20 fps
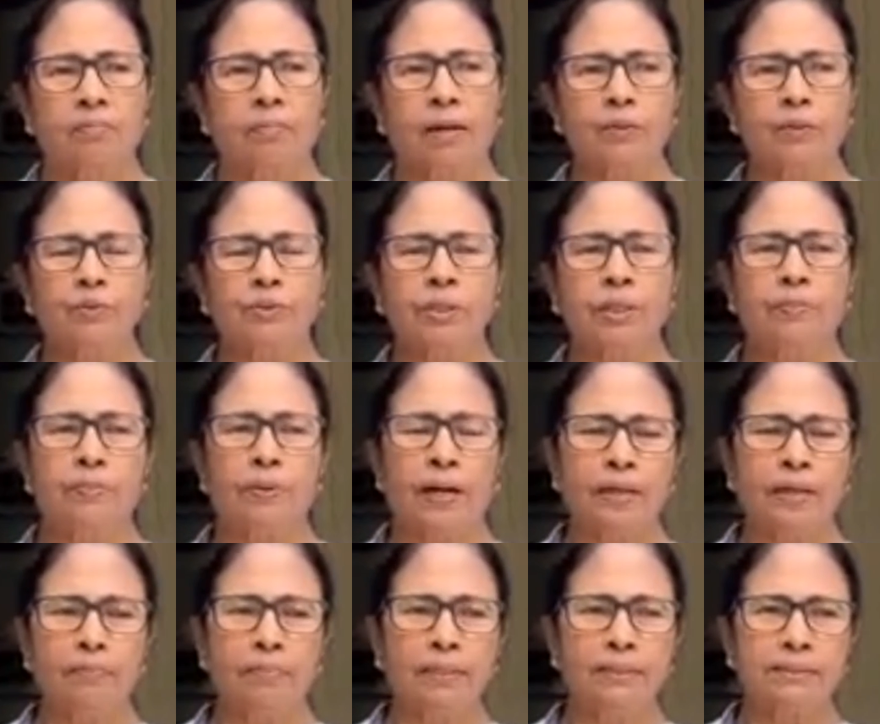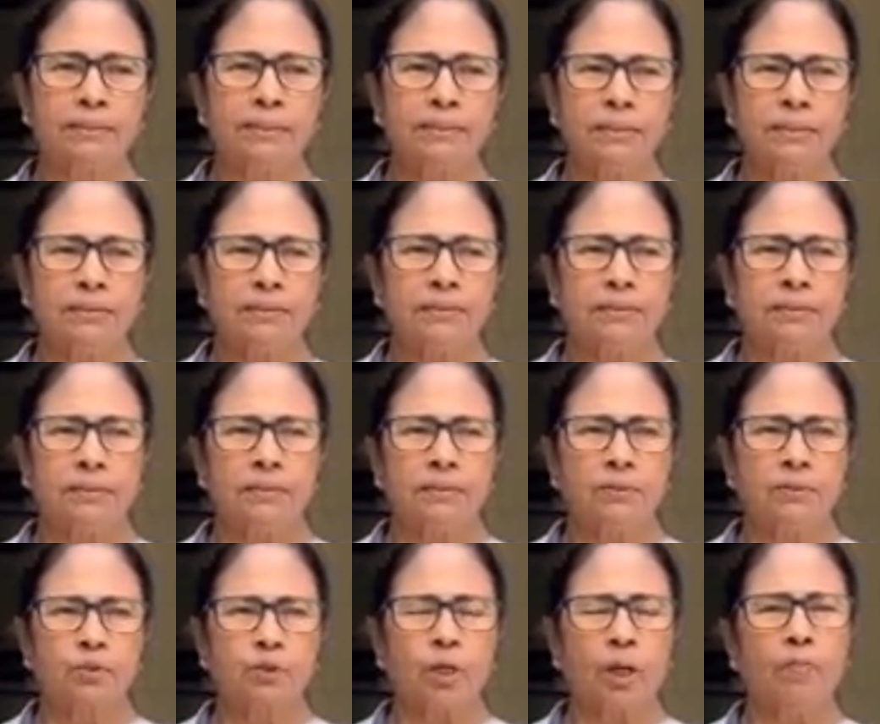মানুষের প্রাণ বাঁচে
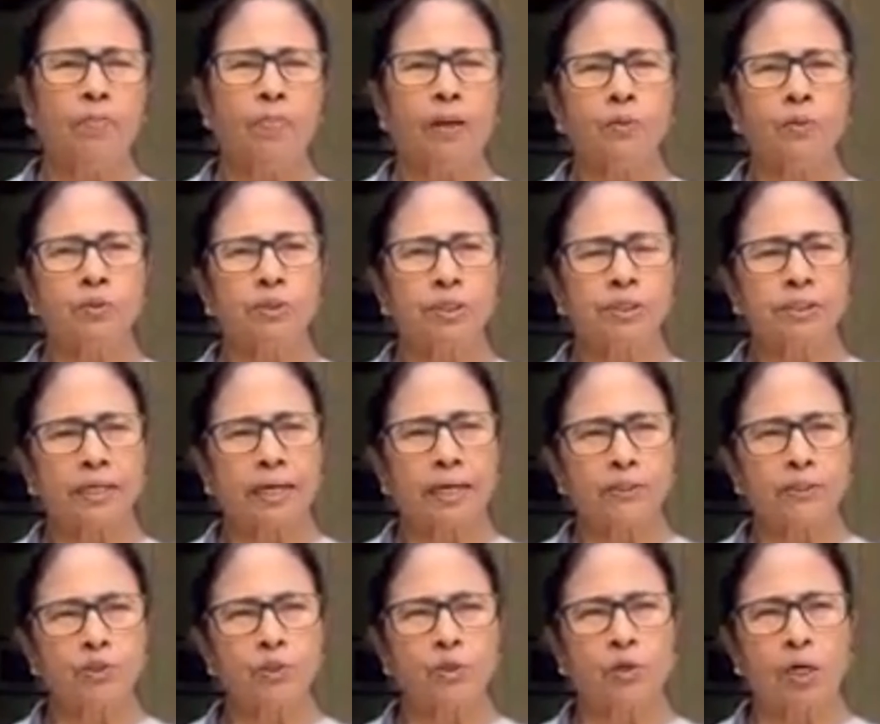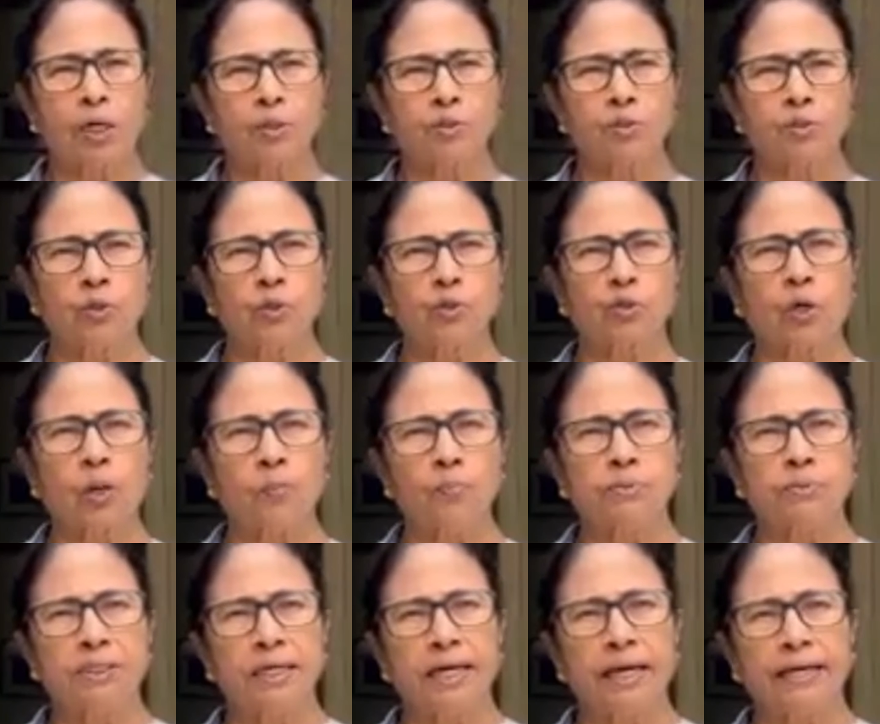সব মানুষকে সাহায্য করার জন্য সব
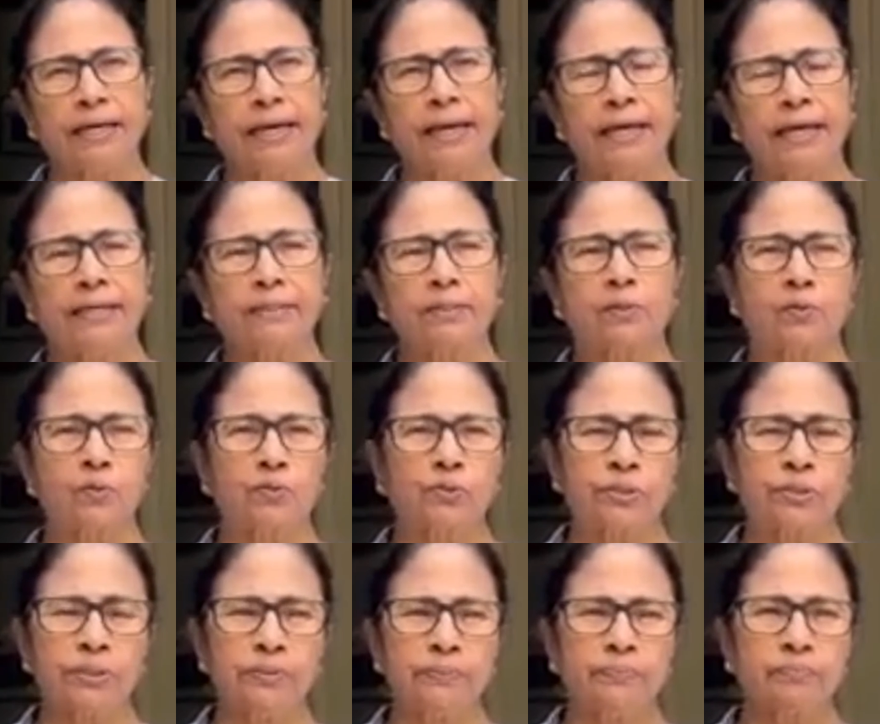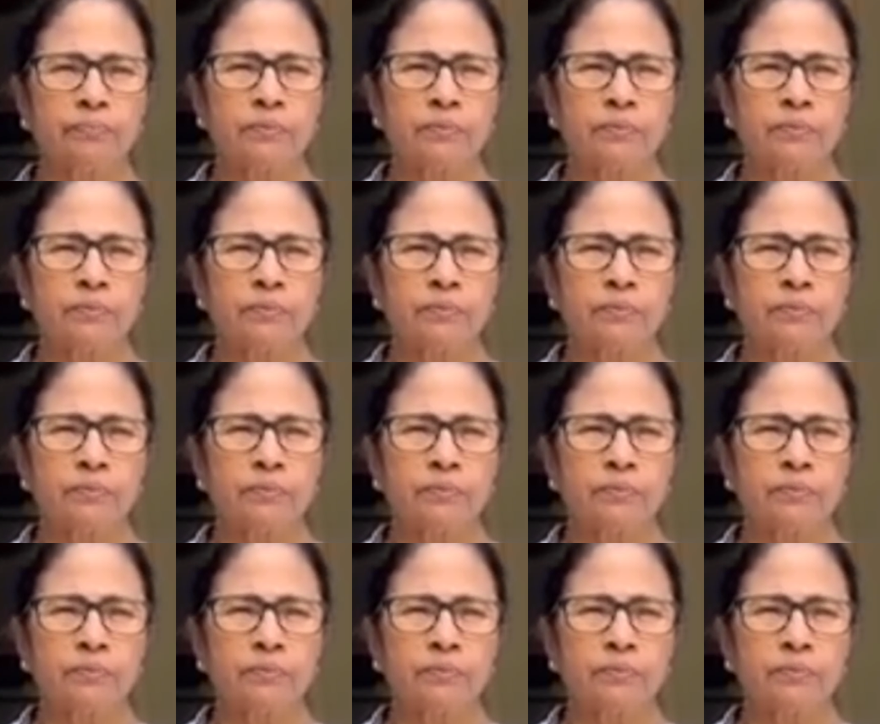জেলাকে অ্যালার্ট করছি